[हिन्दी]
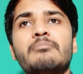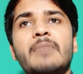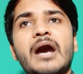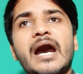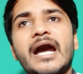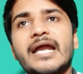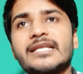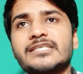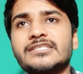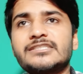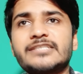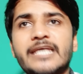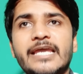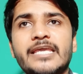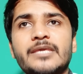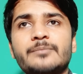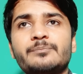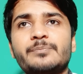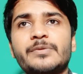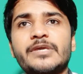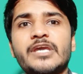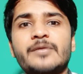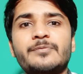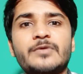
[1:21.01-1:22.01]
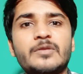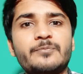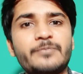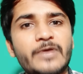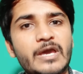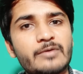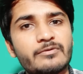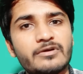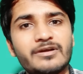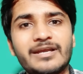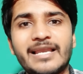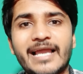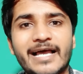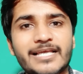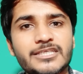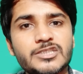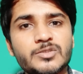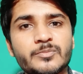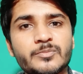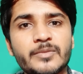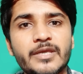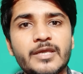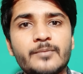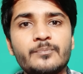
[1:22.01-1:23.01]
मार्च टाइम पे या फिर फेबर
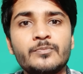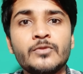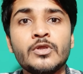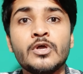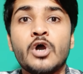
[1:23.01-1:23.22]
लास्ट में